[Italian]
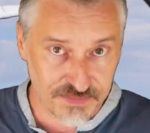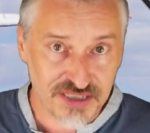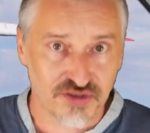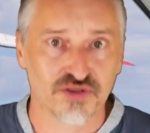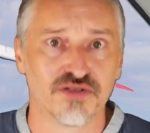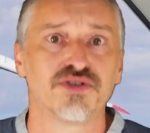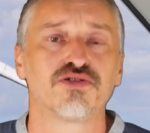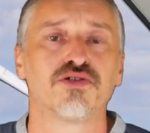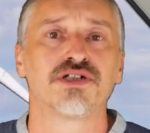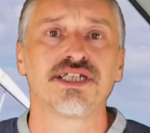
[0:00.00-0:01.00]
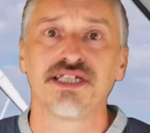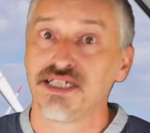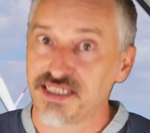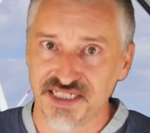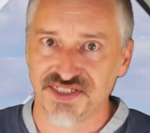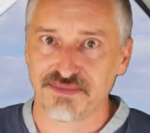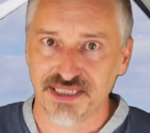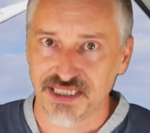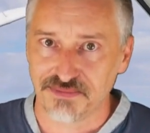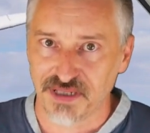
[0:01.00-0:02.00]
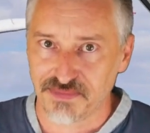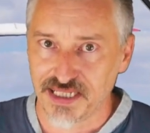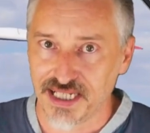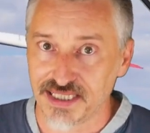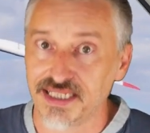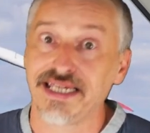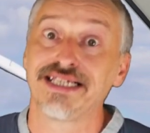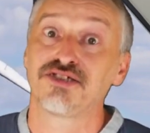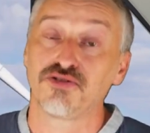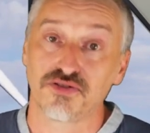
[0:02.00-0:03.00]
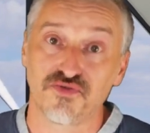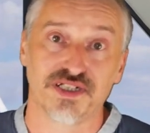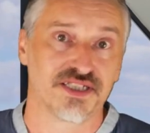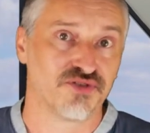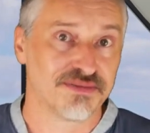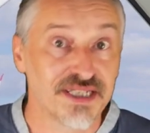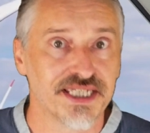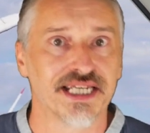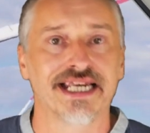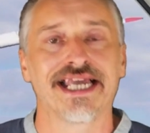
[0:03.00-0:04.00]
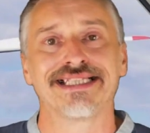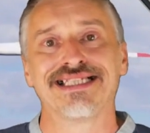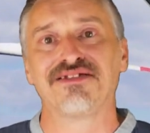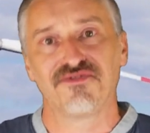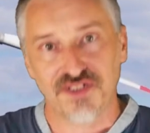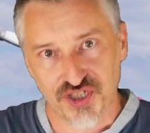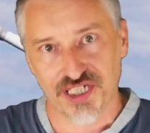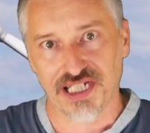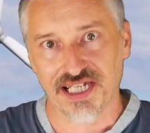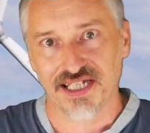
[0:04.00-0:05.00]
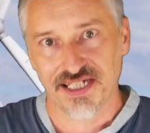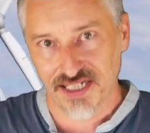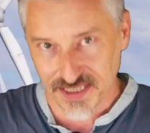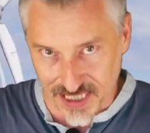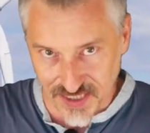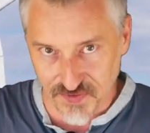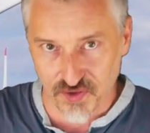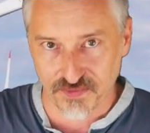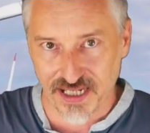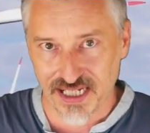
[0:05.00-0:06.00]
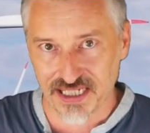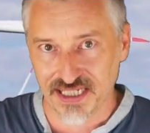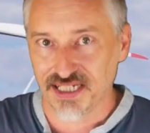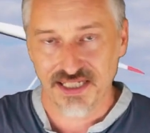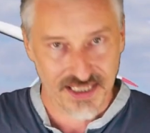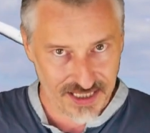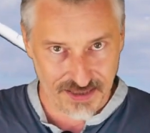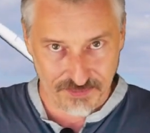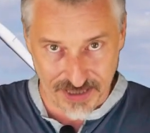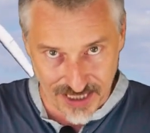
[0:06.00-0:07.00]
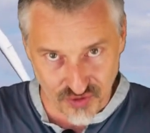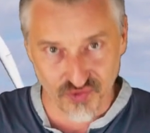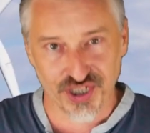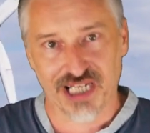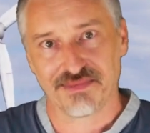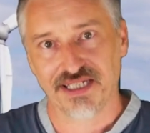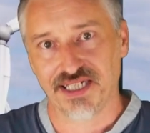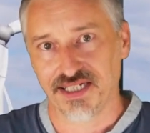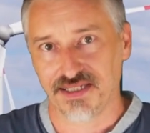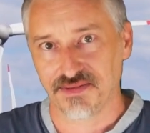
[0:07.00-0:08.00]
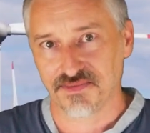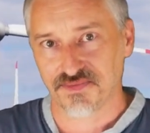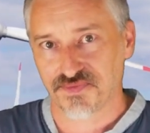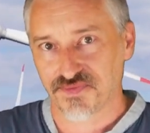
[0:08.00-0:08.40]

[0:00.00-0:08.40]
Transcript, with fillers: ma sono motori senza magneti permanenti e sono fatti in una maniera che è difficile trasformarli per aggiungere i magneti.